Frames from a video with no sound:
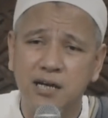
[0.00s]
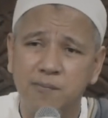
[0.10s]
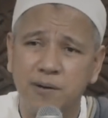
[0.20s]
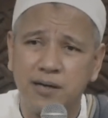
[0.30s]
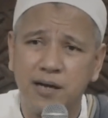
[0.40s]

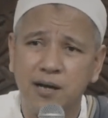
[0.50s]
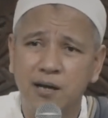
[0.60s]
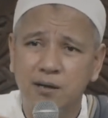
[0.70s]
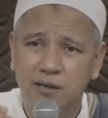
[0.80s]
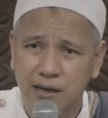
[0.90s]
kepada
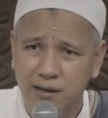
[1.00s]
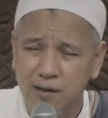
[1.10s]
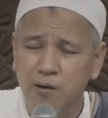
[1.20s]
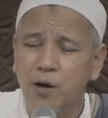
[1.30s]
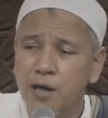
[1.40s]
dengan eh,
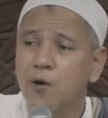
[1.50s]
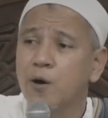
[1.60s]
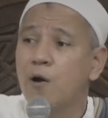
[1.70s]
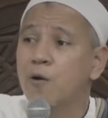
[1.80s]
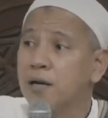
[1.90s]
oleh
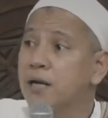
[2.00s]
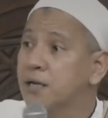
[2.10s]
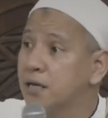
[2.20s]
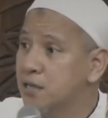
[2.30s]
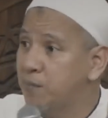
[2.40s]
orang-orang yang
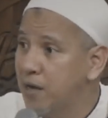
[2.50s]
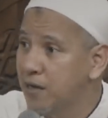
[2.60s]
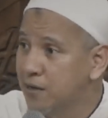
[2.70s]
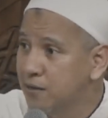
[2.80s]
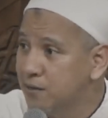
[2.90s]
dekat
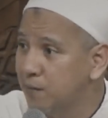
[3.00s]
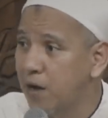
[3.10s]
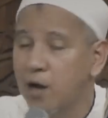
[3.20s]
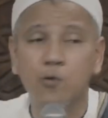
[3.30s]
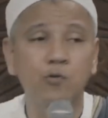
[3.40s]
sama
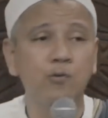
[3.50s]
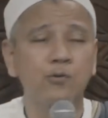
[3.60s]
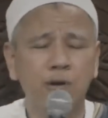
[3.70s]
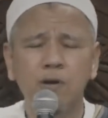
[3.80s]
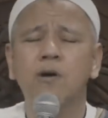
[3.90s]
sama aku.
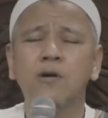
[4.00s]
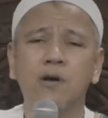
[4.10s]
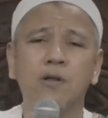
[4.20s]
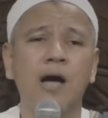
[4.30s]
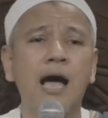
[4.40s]
Tolong ya
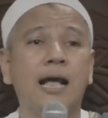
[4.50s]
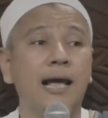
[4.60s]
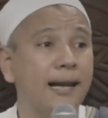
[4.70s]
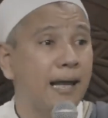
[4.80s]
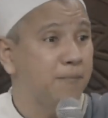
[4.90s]
Allah agar
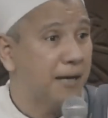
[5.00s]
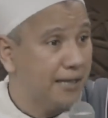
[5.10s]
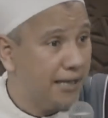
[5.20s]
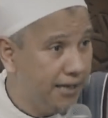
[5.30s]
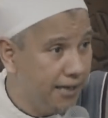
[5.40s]
nikmat
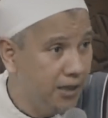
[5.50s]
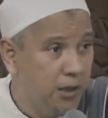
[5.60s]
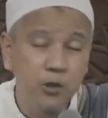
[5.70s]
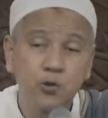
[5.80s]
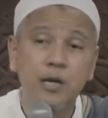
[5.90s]
ini
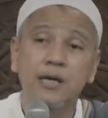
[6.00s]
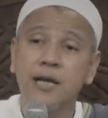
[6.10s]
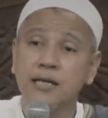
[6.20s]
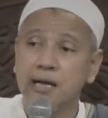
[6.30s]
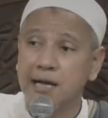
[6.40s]
juga
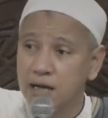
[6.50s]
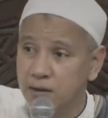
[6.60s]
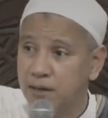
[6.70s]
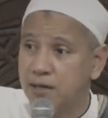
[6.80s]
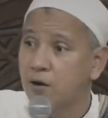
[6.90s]
dirasakan
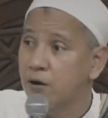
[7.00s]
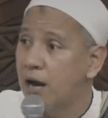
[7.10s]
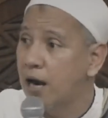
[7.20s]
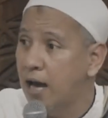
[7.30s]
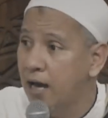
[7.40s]
kepada
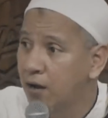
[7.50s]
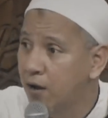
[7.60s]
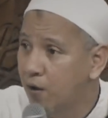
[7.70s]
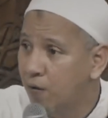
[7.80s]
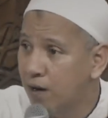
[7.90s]
orang lah
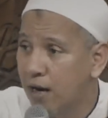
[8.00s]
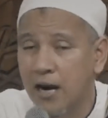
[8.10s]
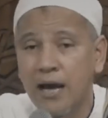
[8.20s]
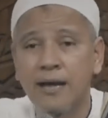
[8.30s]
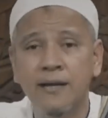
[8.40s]
orang
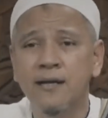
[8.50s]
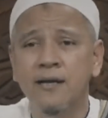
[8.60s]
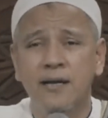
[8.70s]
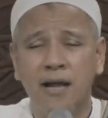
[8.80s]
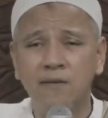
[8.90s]
lain.
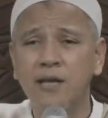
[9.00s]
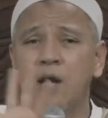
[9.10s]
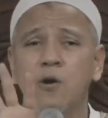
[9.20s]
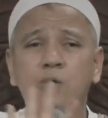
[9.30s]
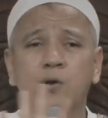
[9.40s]
Nanti
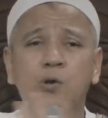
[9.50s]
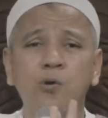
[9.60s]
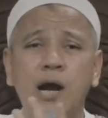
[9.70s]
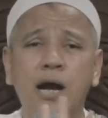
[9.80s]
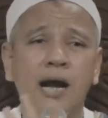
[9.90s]
kalau
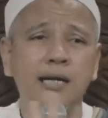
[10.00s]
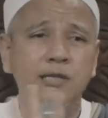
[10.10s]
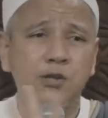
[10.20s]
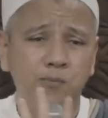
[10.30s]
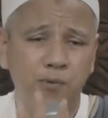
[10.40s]
doa nggak ada
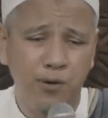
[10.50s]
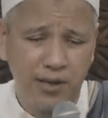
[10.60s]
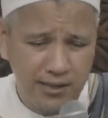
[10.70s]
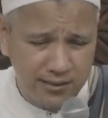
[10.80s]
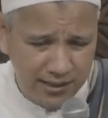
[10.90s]

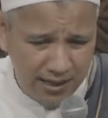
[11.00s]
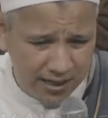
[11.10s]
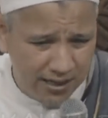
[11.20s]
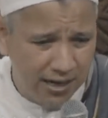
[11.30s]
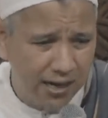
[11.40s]
sombongnya dengan
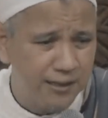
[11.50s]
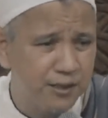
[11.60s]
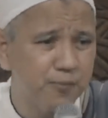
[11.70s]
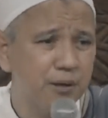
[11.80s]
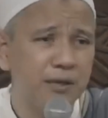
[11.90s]
rendah hati
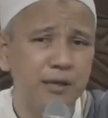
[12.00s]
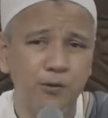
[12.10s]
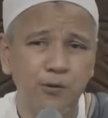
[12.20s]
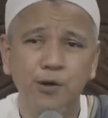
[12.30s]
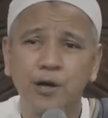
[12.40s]
seperti
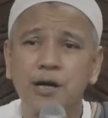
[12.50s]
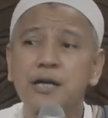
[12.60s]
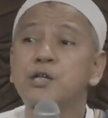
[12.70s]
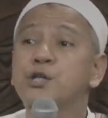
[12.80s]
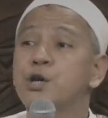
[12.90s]
itu,
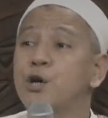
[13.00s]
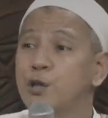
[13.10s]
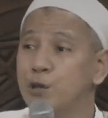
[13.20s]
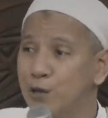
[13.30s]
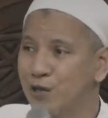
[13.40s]
insya
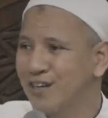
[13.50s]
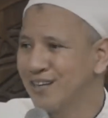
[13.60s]
Allah